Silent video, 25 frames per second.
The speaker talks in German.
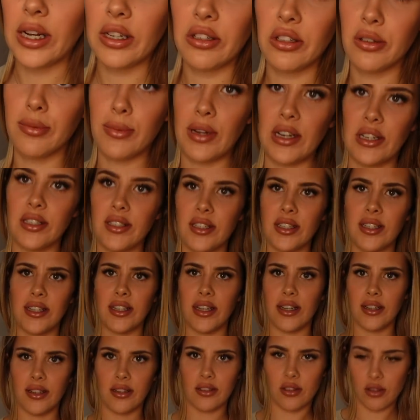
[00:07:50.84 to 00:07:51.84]
Also ich meine, ich ziehe
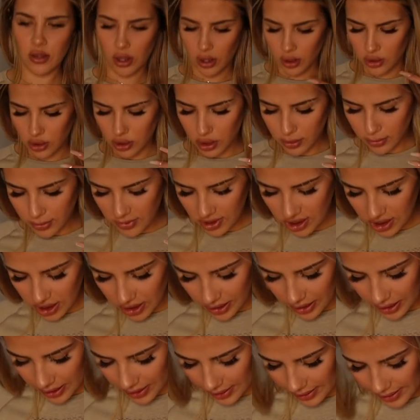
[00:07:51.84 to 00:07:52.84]
die eh zu Hause zum
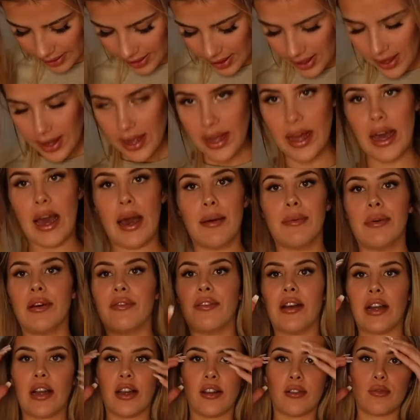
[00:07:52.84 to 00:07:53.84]
Chillen an. Aber
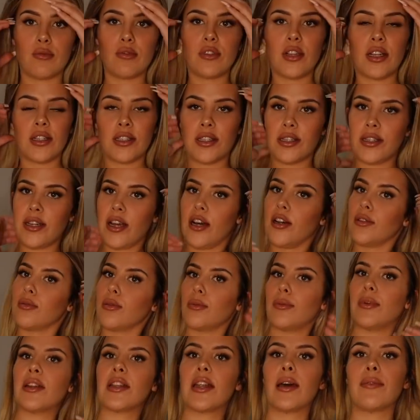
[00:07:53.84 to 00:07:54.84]
war gerade gut, dass ich die
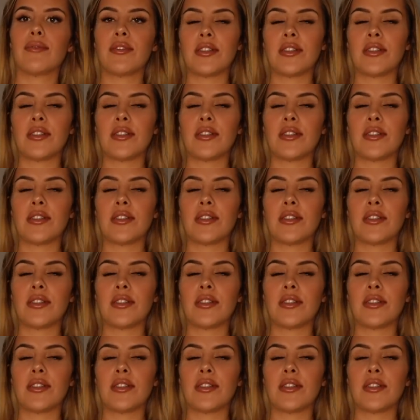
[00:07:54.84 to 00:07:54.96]
ausprobiert habe.